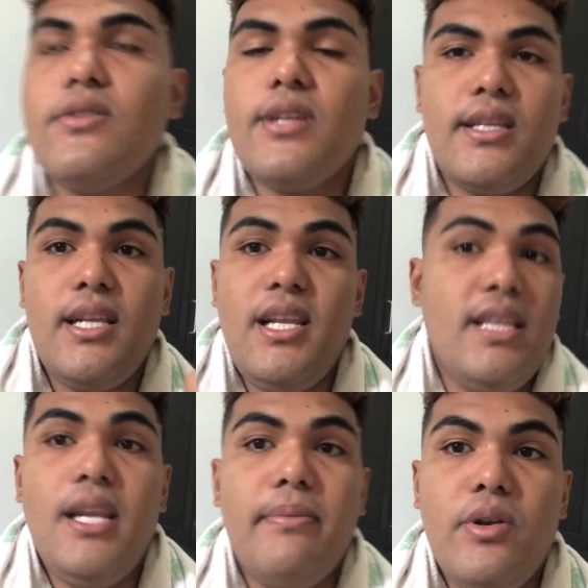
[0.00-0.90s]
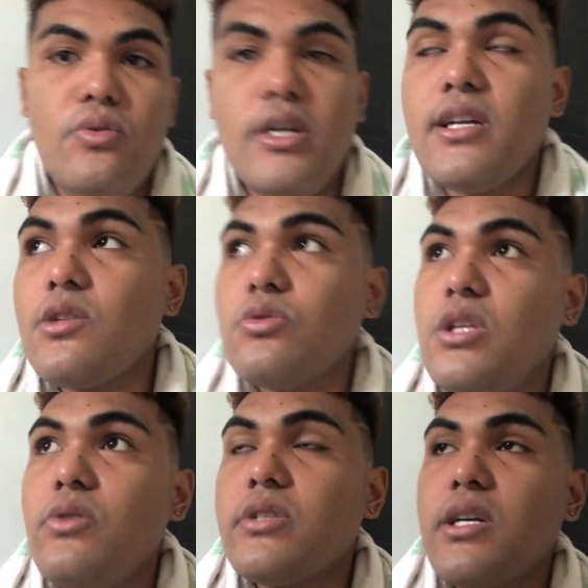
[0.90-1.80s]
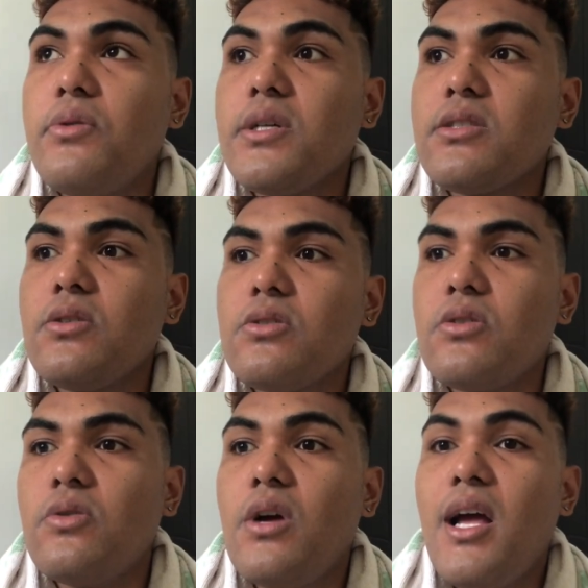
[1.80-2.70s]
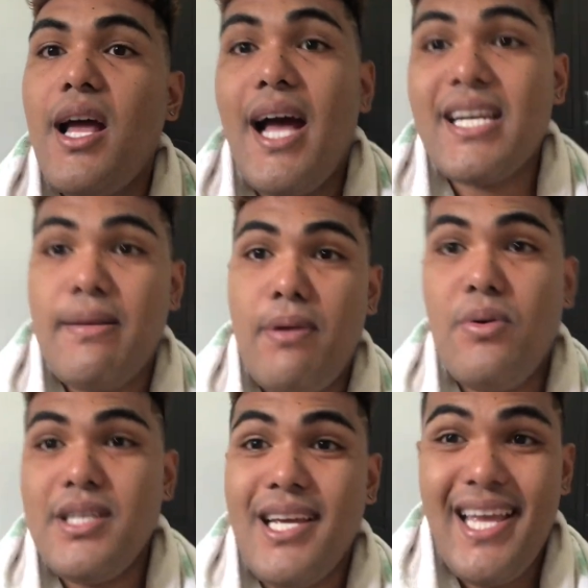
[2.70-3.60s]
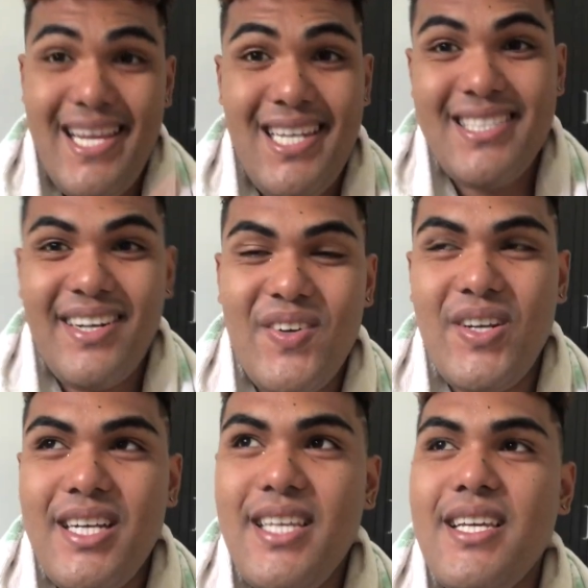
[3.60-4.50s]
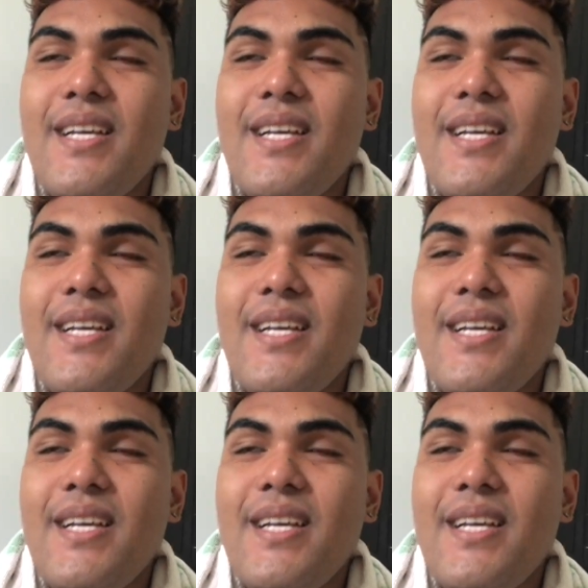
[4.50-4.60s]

unya dili dili madunggan ang atong tingog sa gawas no so ang hibaw-an niya gailis ra ko ani